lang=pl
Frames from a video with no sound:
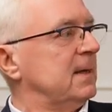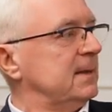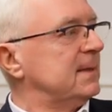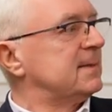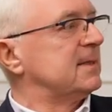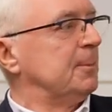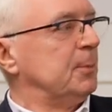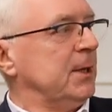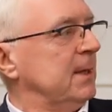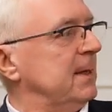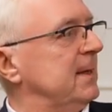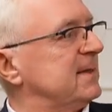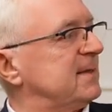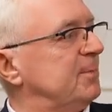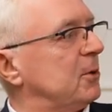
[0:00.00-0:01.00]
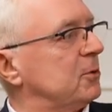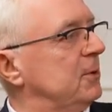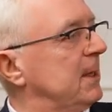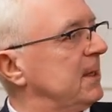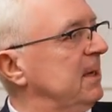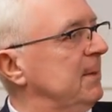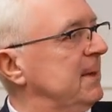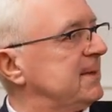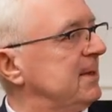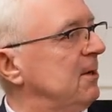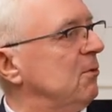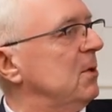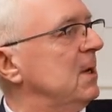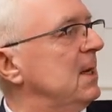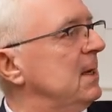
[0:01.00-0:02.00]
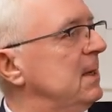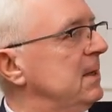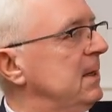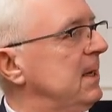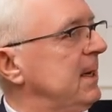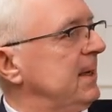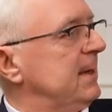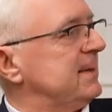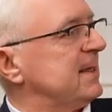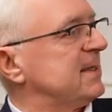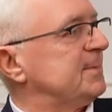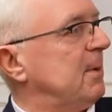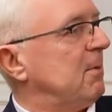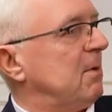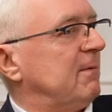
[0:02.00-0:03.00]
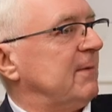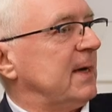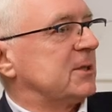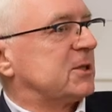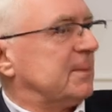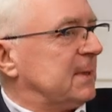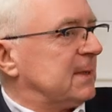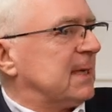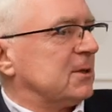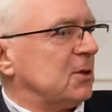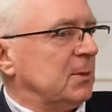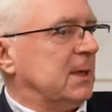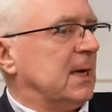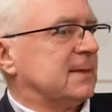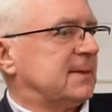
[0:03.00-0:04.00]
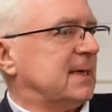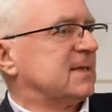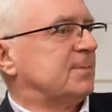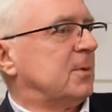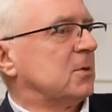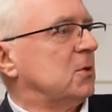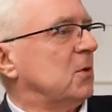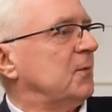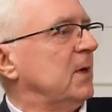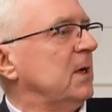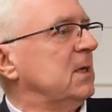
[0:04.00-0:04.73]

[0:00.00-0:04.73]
dyscypliny sportu, jakimi są gry zespołowe, żeby ta dominacja sportów